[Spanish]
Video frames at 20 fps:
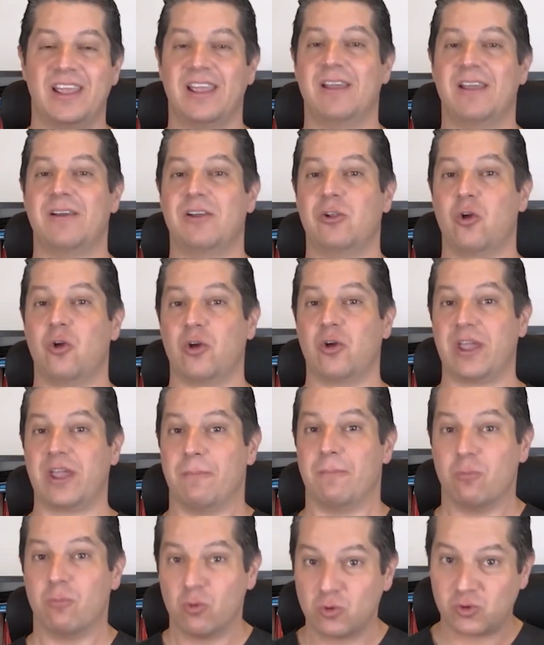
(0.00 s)
lo que
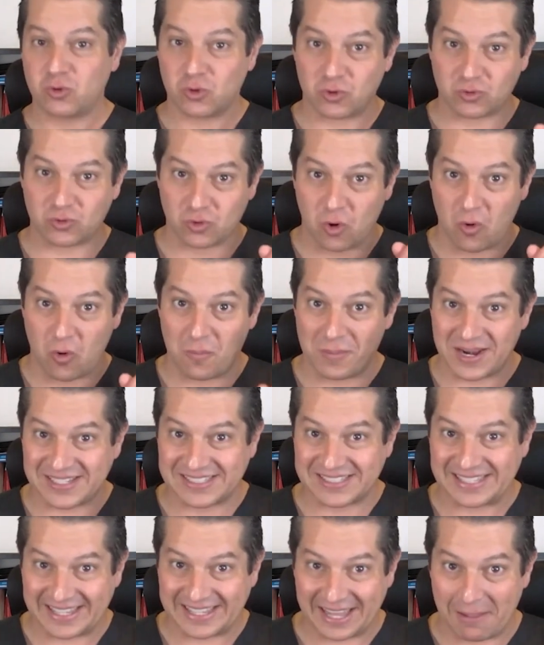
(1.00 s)
muchos
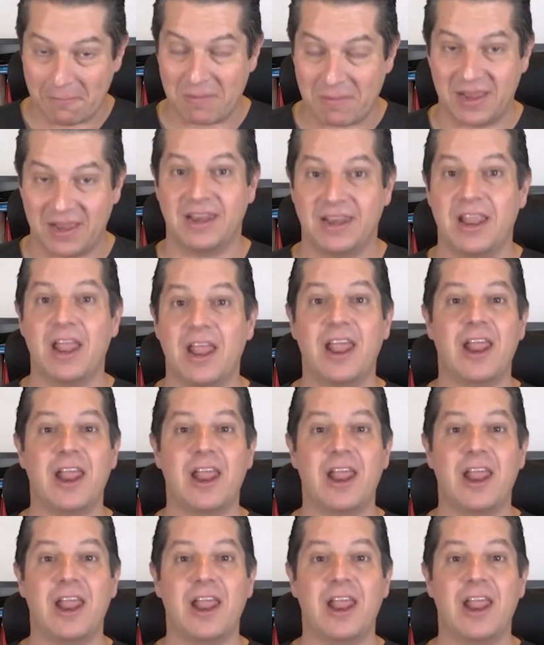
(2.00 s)
hombres temen,